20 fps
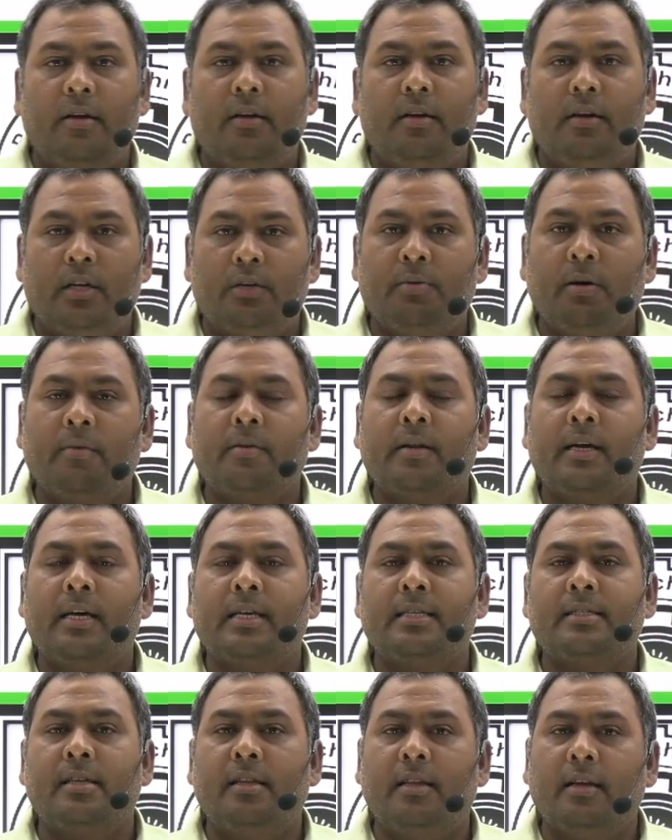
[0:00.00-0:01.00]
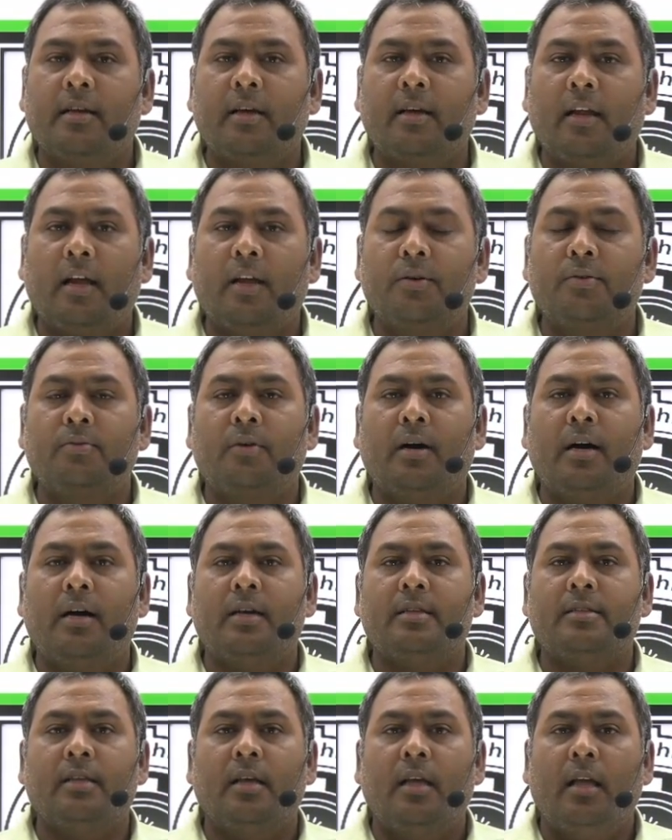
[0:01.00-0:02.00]
अनुभव राज लेकर आया हूँ
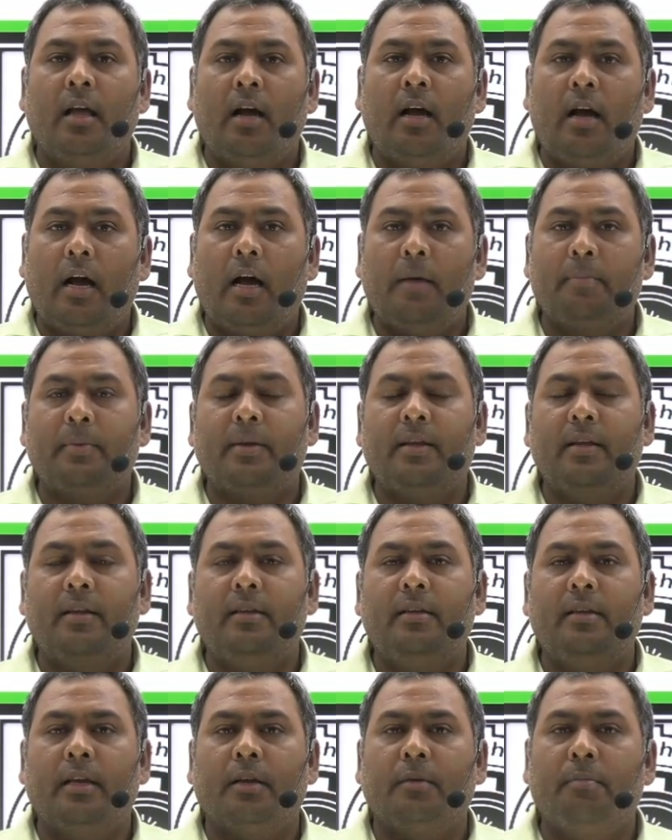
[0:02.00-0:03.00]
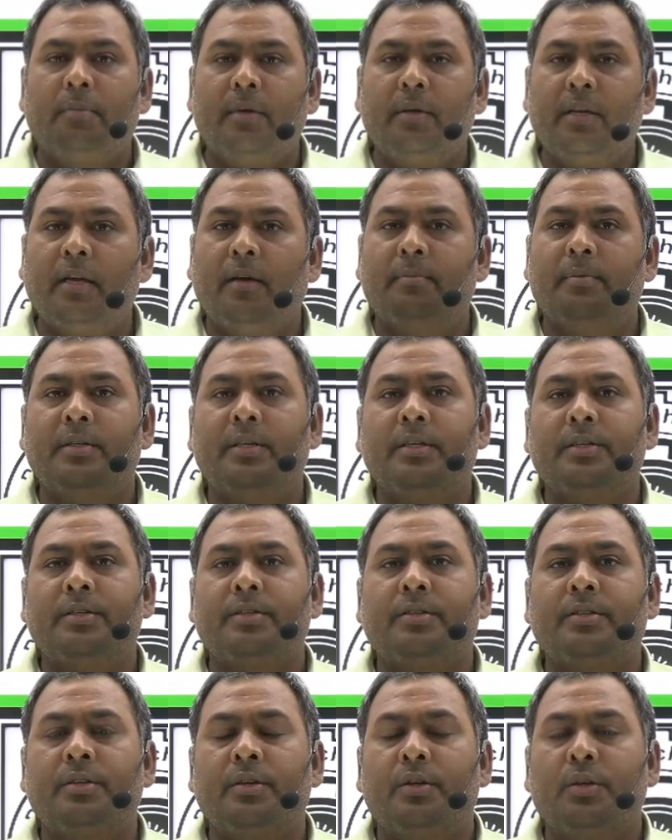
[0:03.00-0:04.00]
आज आपके लिए एक बिग अपडेट
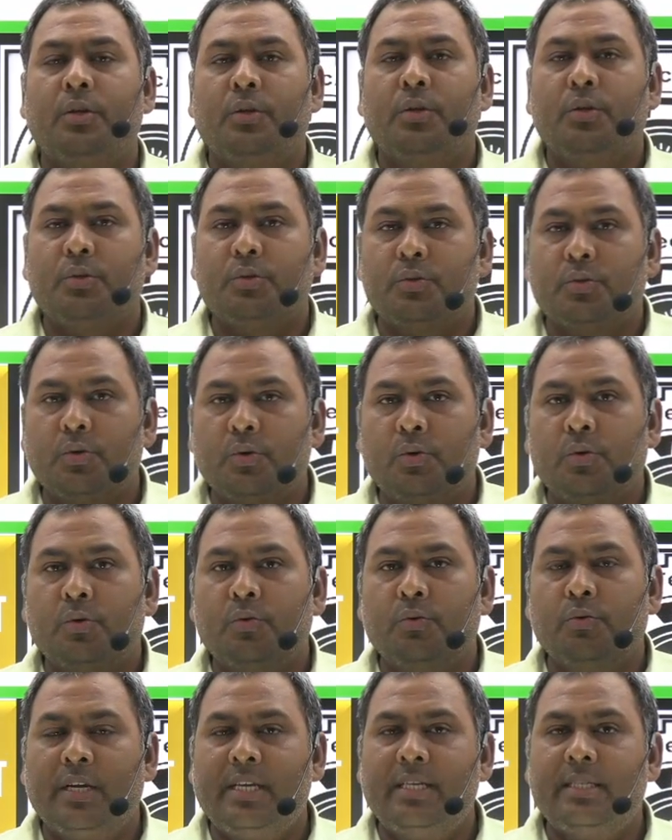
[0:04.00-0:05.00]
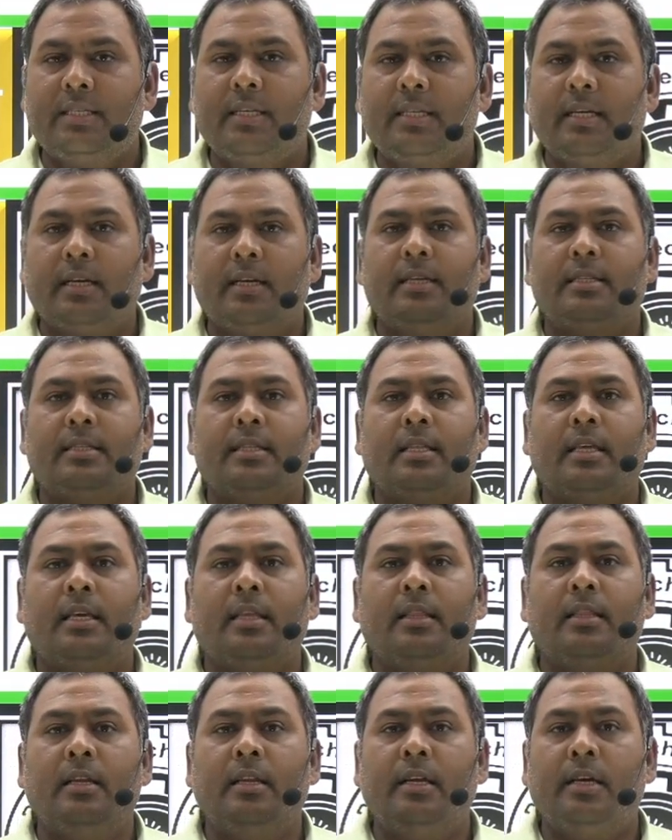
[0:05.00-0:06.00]
जो 19 अगस्त के
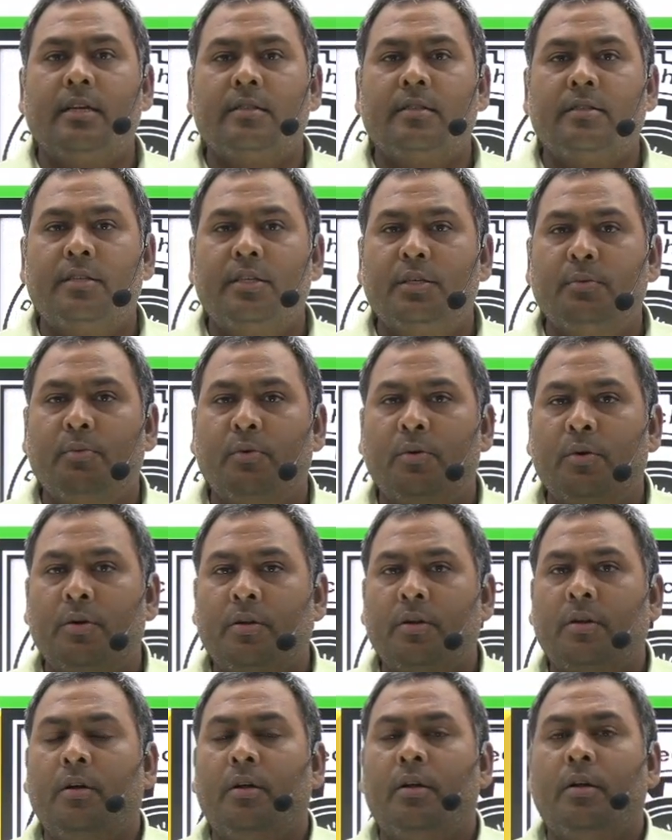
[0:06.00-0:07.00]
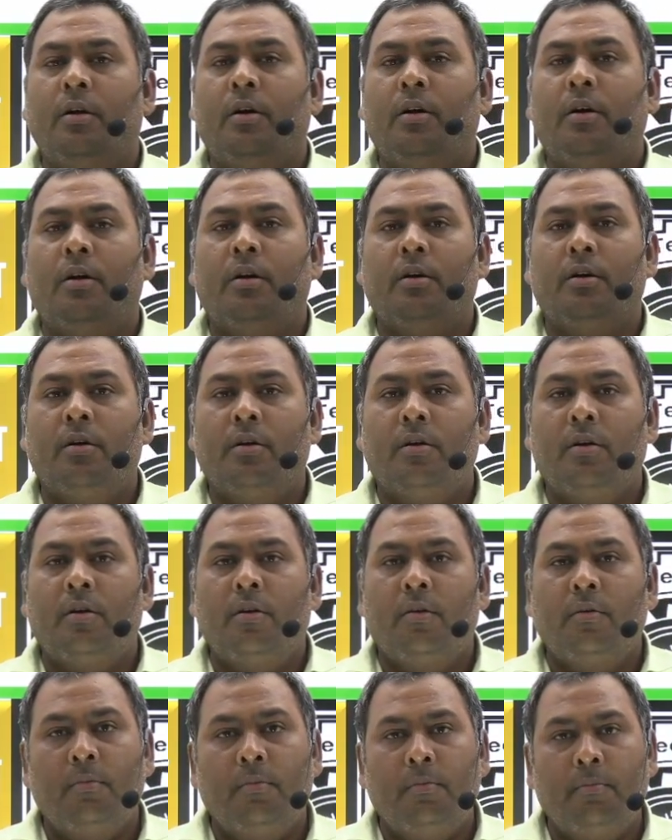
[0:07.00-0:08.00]
दिन स्टेट बोर्ड
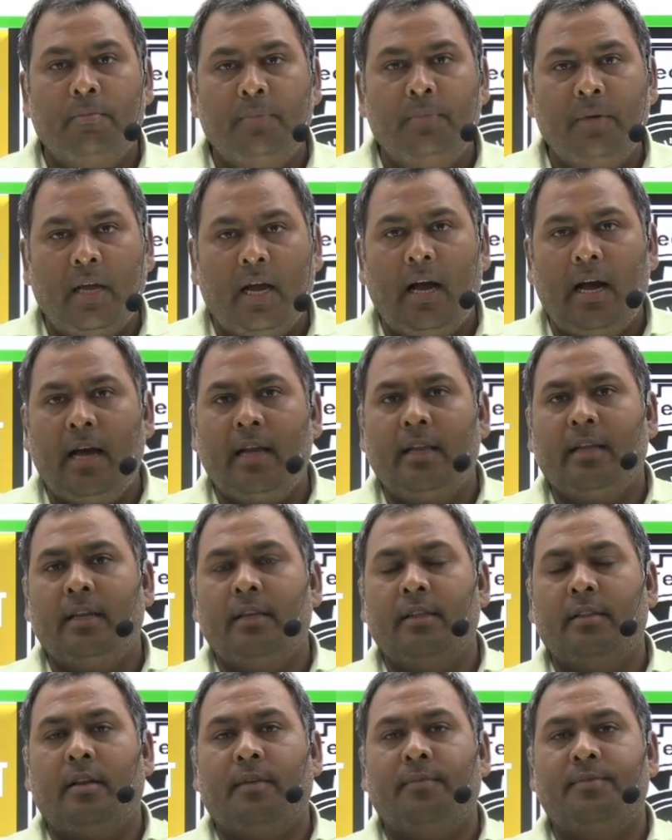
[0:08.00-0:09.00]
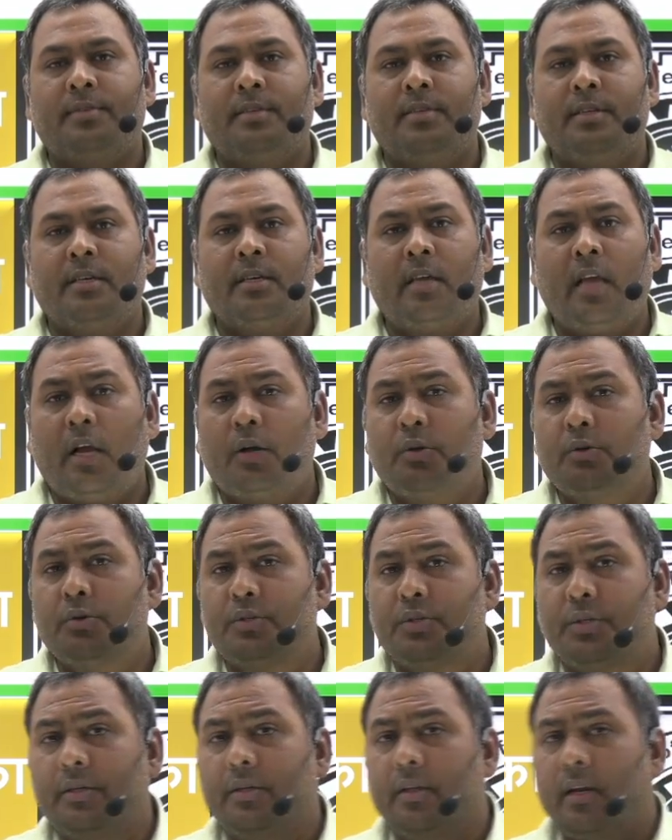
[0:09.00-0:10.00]
बिहार की तरफ से क्या
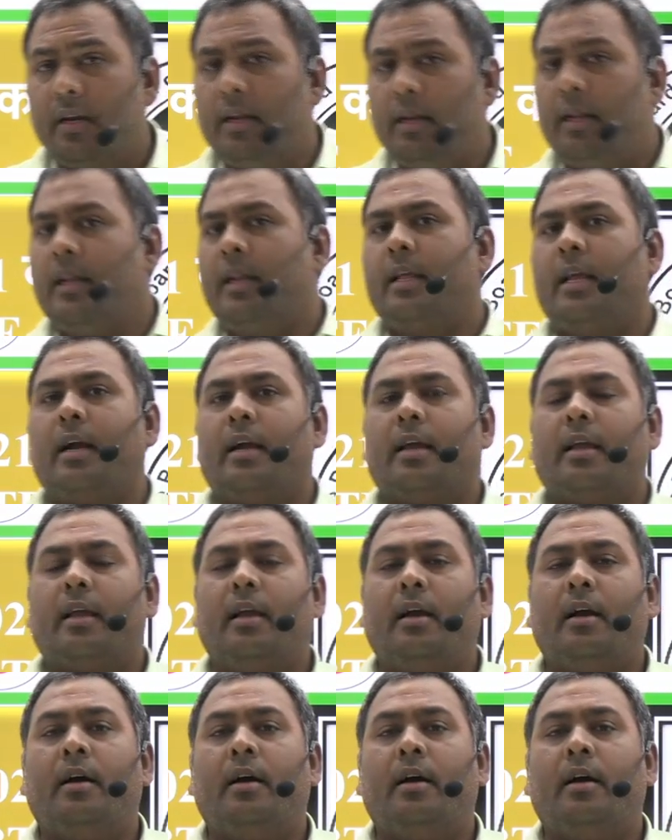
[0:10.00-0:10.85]
कुछ निर्णय लिया गया